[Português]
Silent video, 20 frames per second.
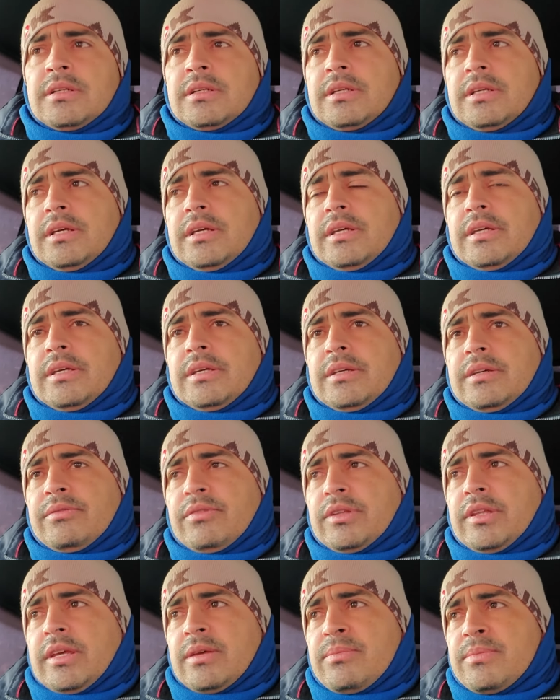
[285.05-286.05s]
e
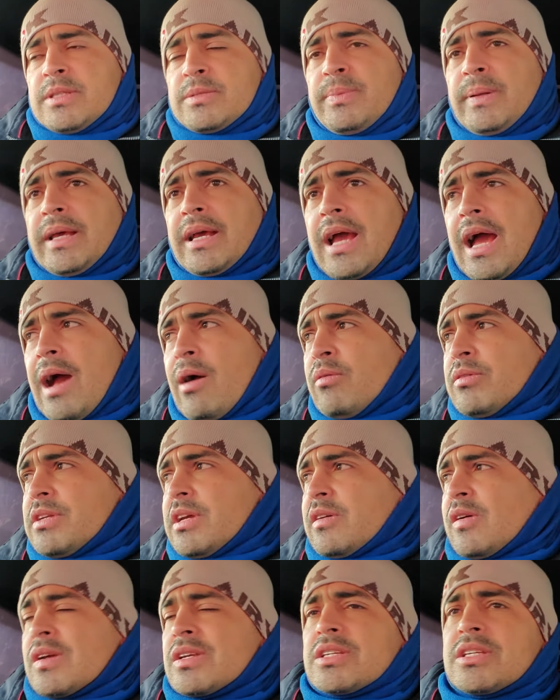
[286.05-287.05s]
vou ter que me explicar onde é
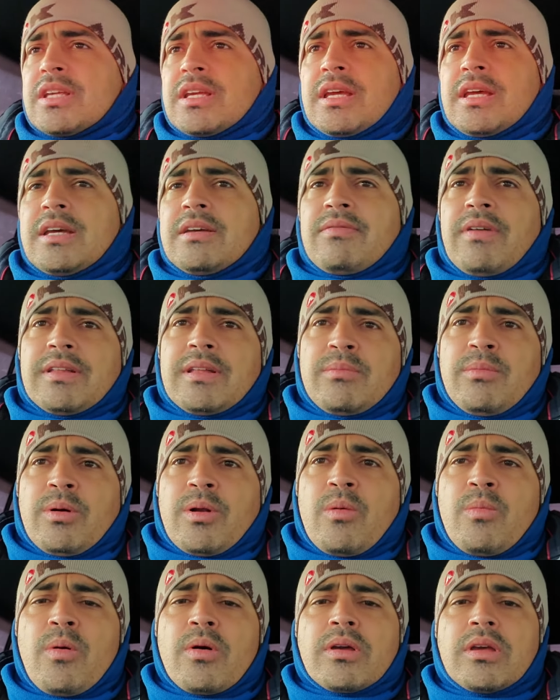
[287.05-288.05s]
que eu achei, vai demorar
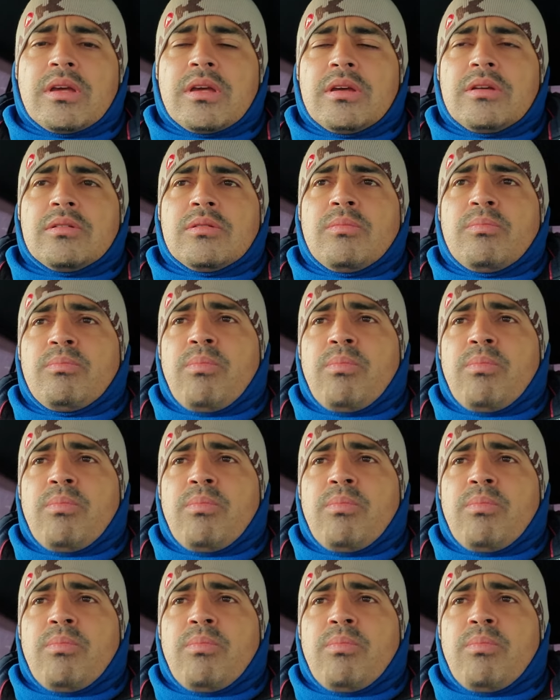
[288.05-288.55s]
um pouquinho.